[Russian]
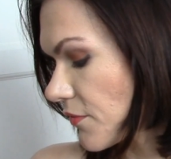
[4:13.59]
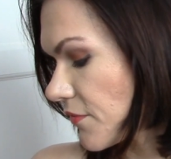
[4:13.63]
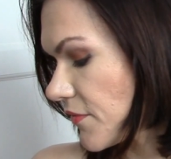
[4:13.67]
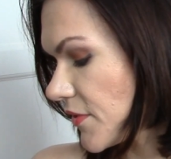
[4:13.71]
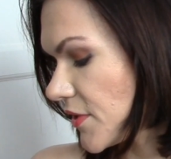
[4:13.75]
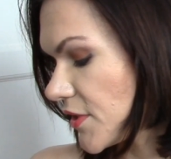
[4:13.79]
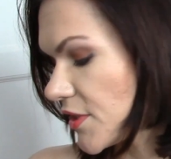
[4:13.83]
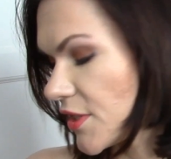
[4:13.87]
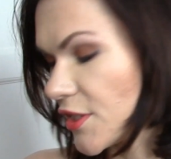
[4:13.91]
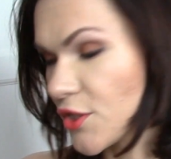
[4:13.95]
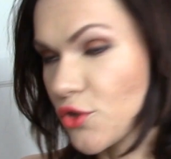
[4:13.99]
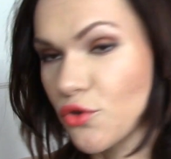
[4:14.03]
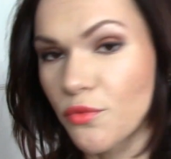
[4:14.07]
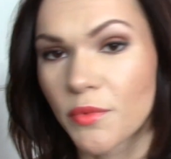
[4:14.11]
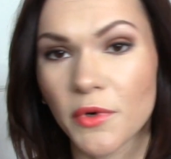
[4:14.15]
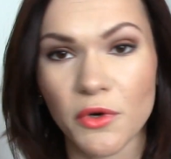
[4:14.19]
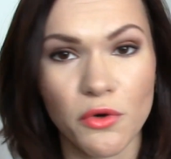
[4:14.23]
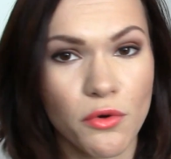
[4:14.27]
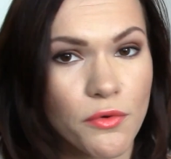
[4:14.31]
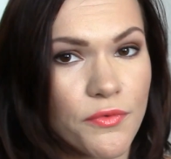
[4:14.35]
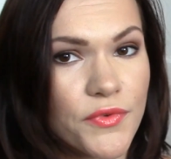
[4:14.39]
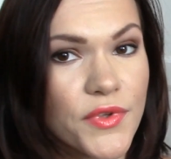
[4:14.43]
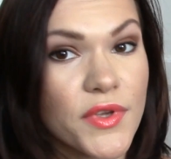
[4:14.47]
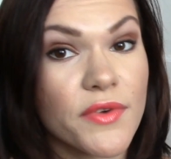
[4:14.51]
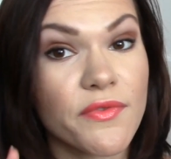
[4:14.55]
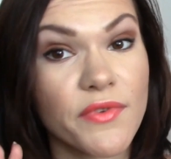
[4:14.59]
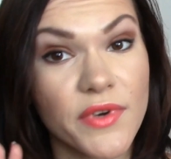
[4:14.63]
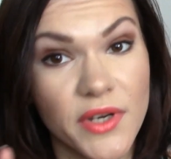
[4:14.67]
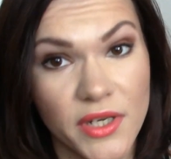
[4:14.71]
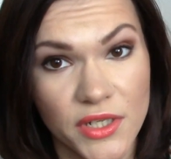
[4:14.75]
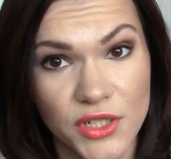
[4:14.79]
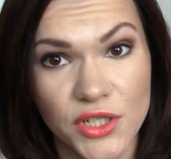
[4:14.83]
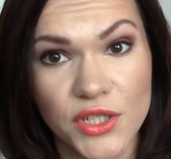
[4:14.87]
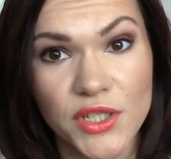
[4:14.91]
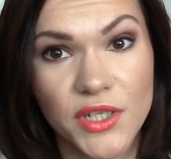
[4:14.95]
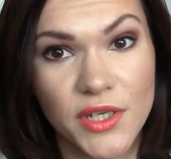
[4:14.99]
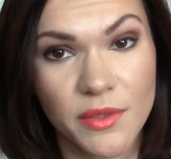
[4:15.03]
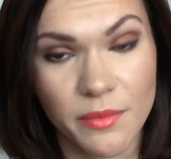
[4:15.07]
видите эти упаковки в
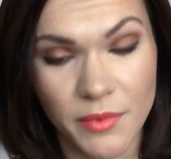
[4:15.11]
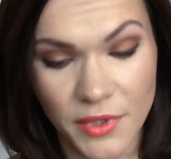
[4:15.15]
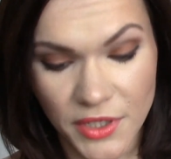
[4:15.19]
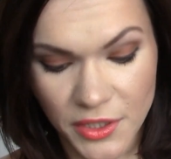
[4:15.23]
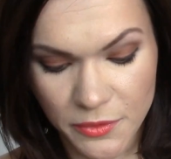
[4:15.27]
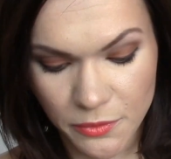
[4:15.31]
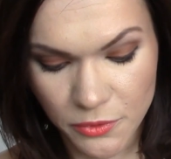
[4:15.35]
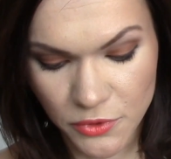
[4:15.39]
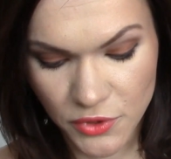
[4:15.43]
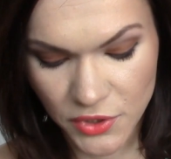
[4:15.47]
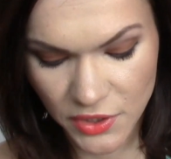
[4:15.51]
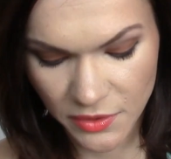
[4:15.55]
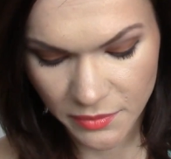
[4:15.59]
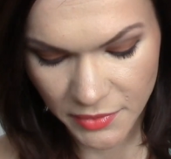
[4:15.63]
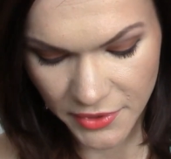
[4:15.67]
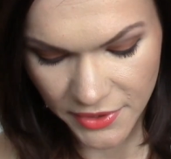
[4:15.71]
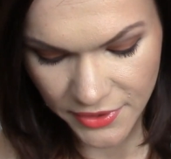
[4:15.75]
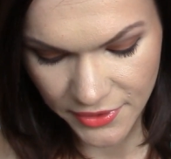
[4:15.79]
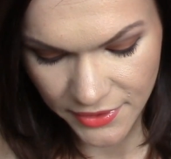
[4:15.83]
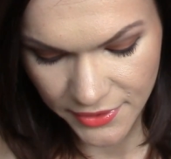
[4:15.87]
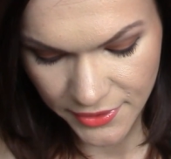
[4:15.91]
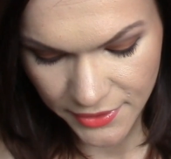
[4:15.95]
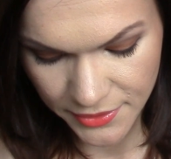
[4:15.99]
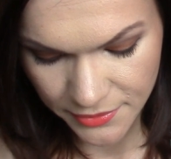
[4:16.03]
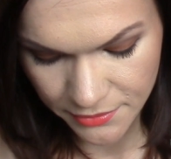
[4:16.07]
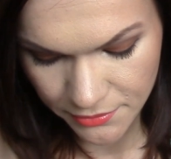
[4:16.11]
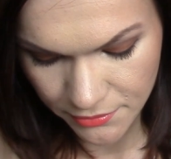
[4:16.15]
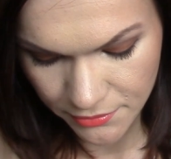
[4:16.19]
каждых моих пустых банках.